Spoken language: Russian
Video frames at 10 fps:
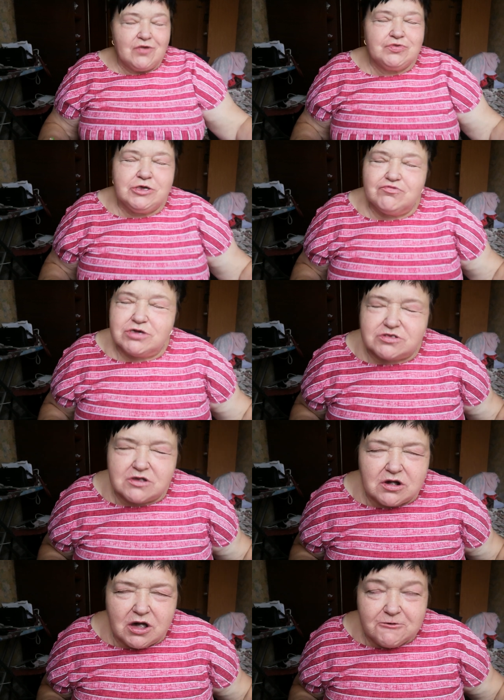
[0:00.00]
Девки,
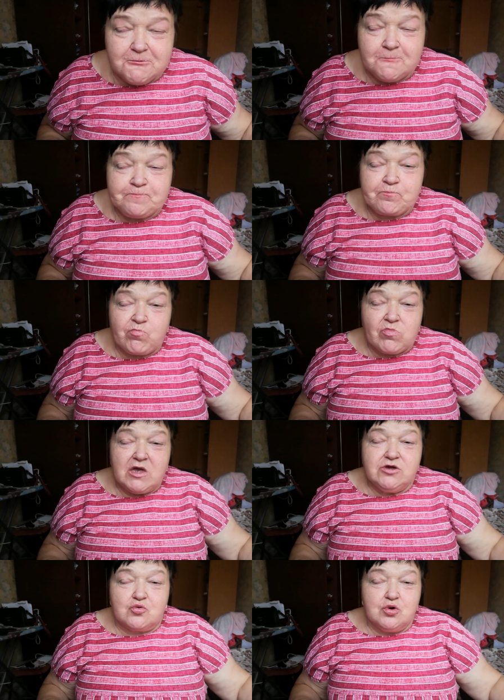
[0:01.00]
это кайф.
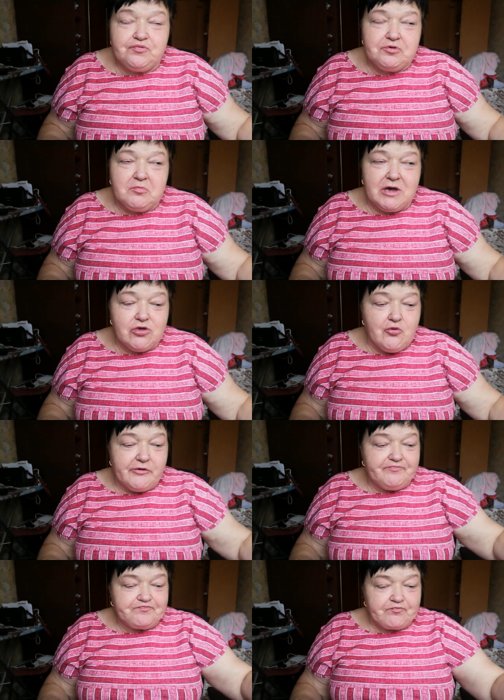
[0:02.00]
И кофе
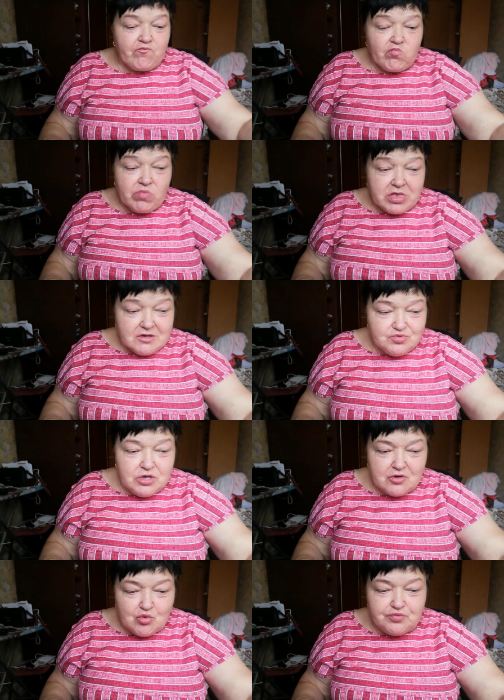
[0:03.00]
мое.
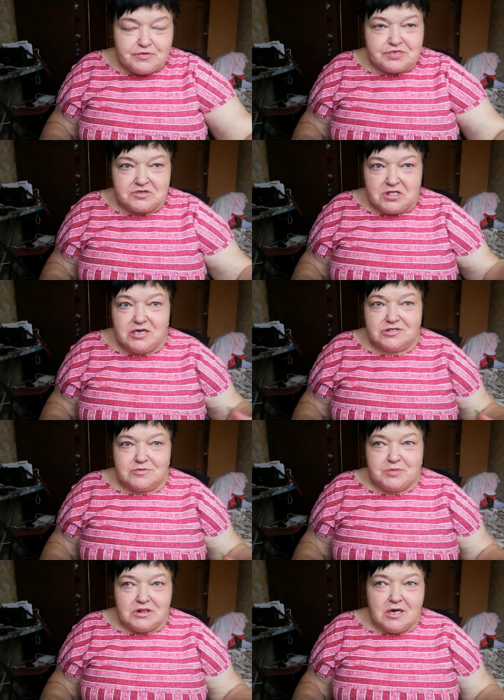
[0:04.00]
Но я кофе всегда
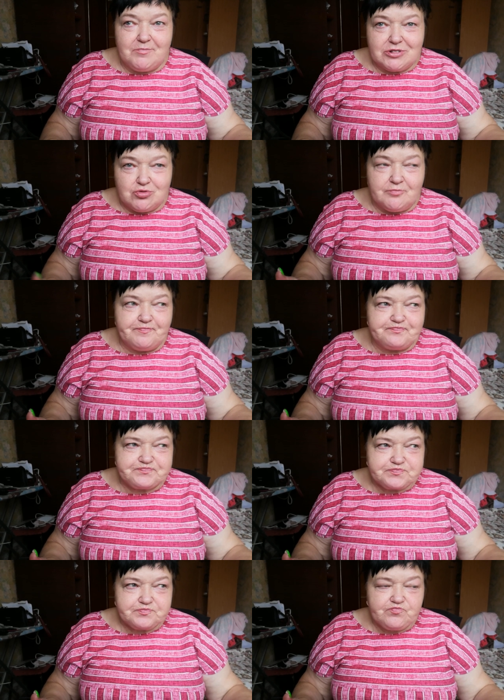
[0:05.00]
это пила, потом
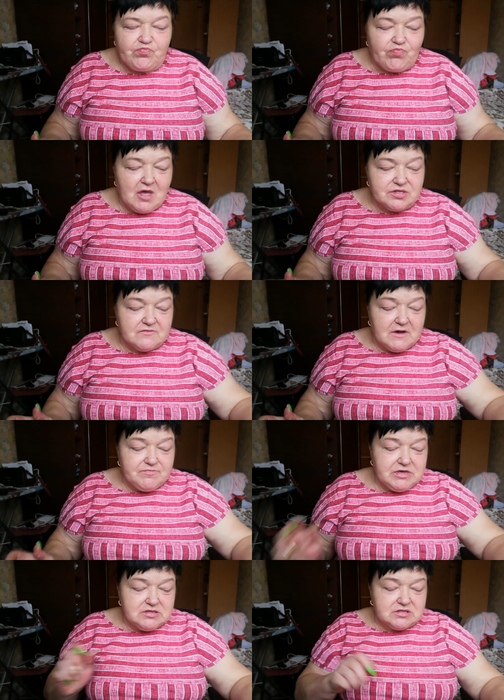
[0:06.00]
два
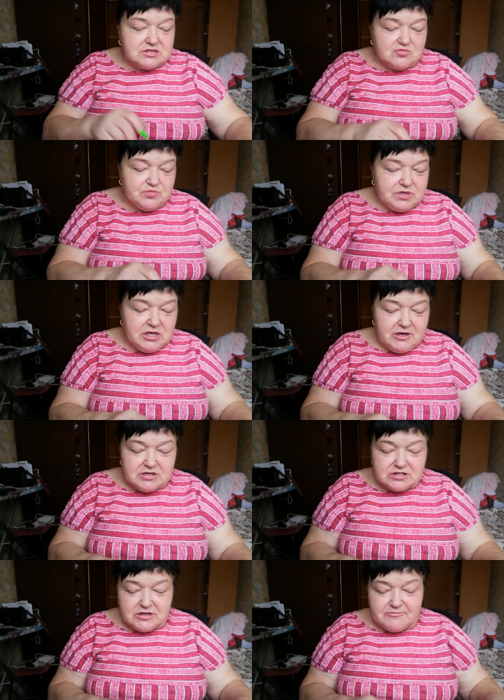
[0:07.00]
месяца у меня
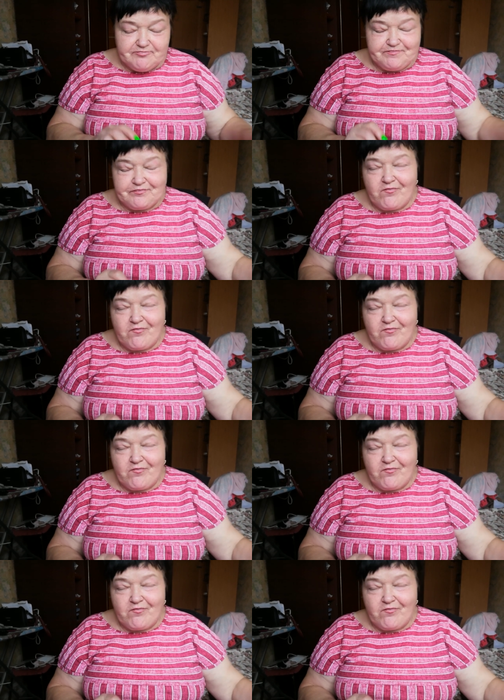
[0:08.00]
это